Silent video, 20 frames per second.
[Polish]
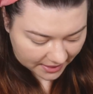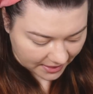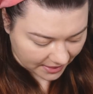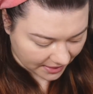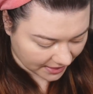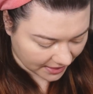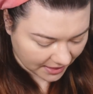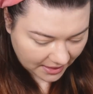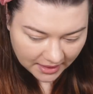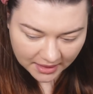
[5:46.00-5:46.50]

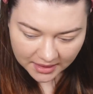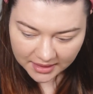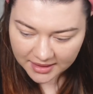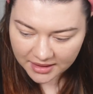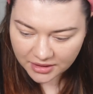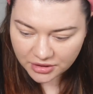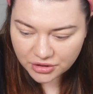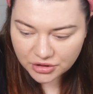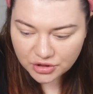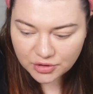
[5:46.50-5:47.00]
I
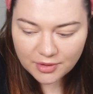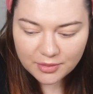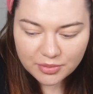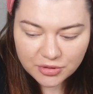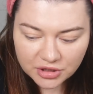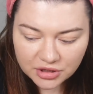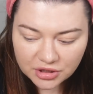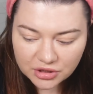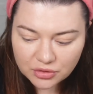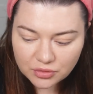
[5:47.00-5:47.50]
jeszcze sobie
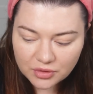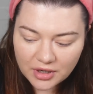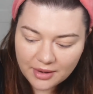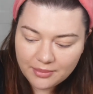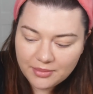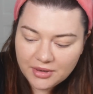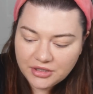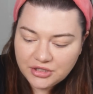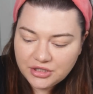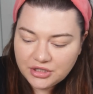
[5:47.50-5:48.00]

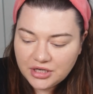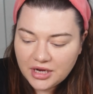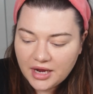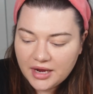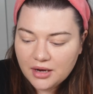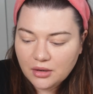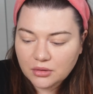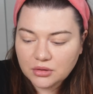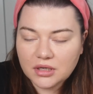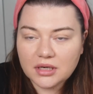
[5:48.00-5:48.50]
przetestujemy
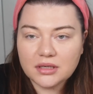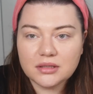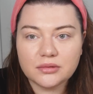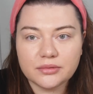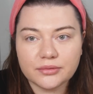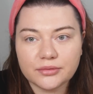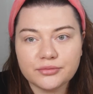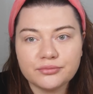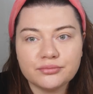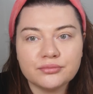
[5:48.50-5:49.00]
dzisiaj od
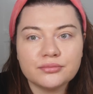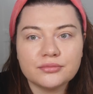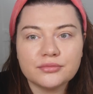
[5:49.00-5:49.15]
razu